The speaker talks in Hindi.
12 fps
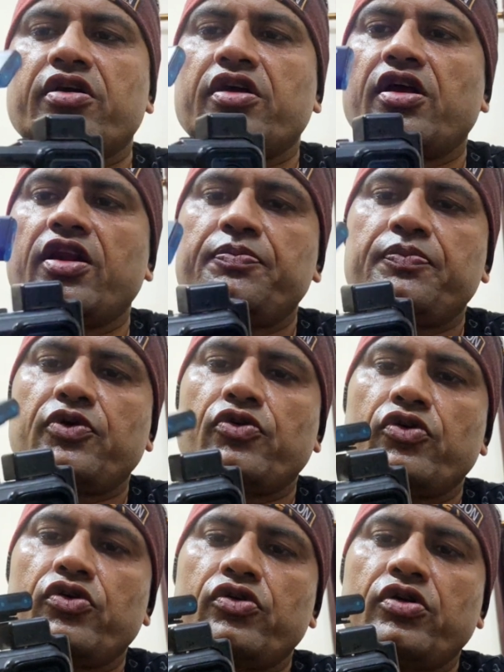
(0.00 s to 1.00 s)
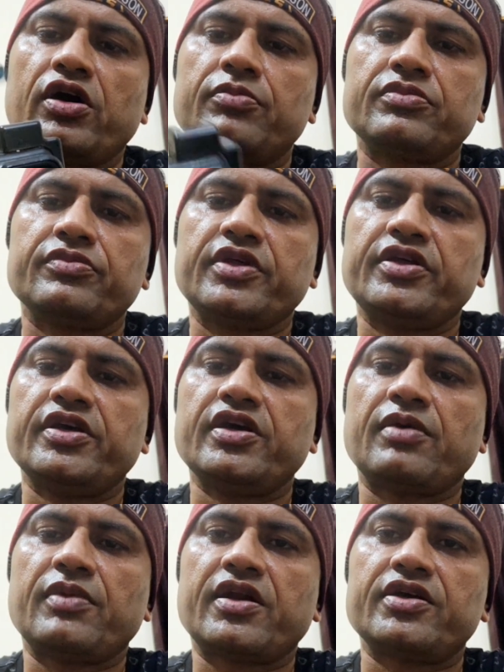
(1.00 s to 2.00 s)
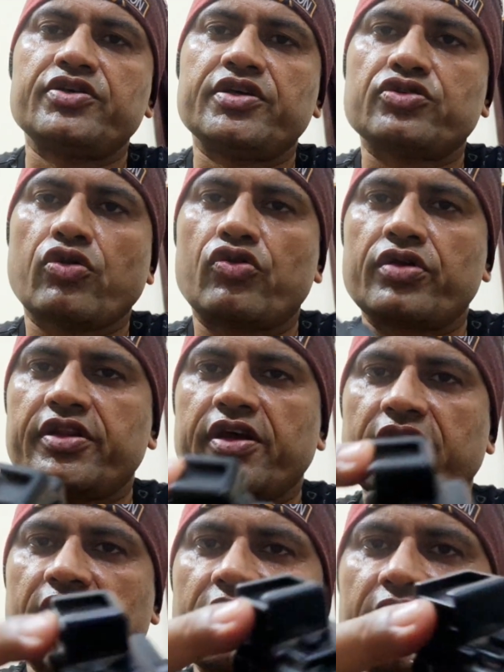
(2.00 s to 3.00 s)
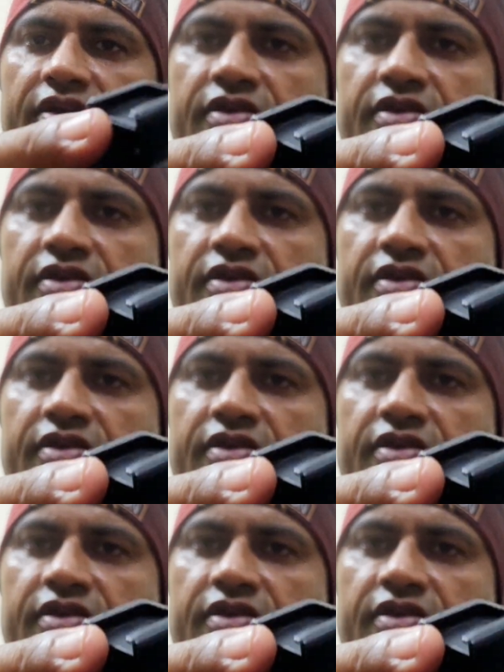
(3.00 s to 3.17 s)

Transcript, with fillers: क्लिप को हम ये हमारा ये स्लॉट दे रखा है